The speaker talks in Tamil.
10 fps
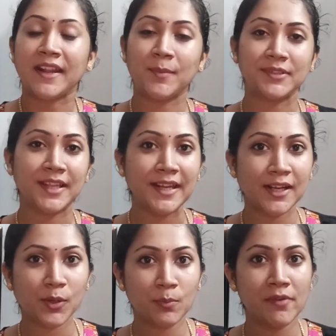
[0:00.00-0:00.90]
நம்ம
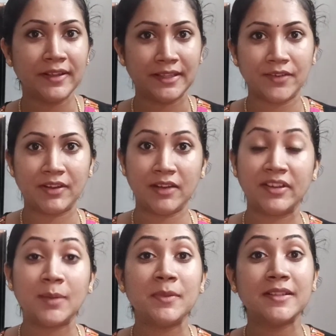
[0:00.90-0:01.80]
ஸ்கின்னுக்கு ரொம்பவே தேவையான
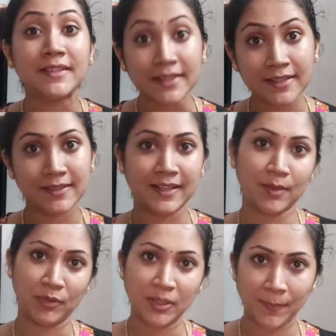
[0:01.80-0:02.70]
விட்டமின் சி
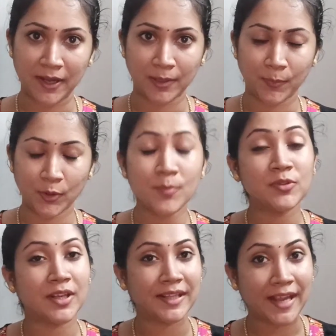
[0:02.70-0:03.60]
சீரம் வந்து பார்க்க போகிறோம்
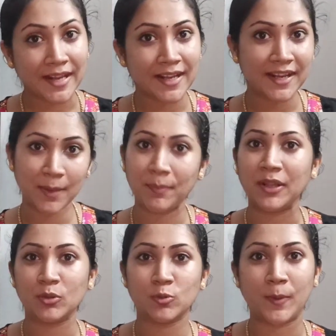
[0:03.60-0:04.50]
ஸோ அது என்ன
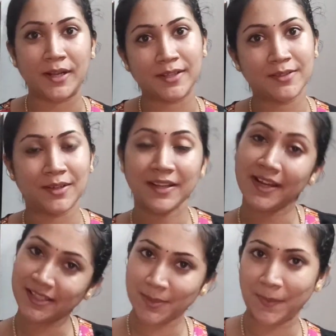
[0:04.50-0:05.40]
எப்படி யூஸ் பண்ணுறதுன்னு சொல்லிட்டு
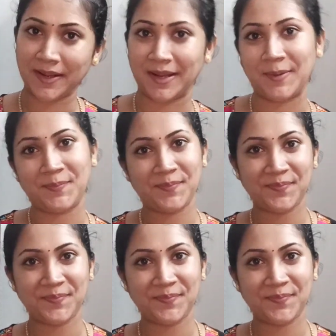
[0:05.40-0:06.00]
நெக்ஸ்ட் பார்க்கலாம்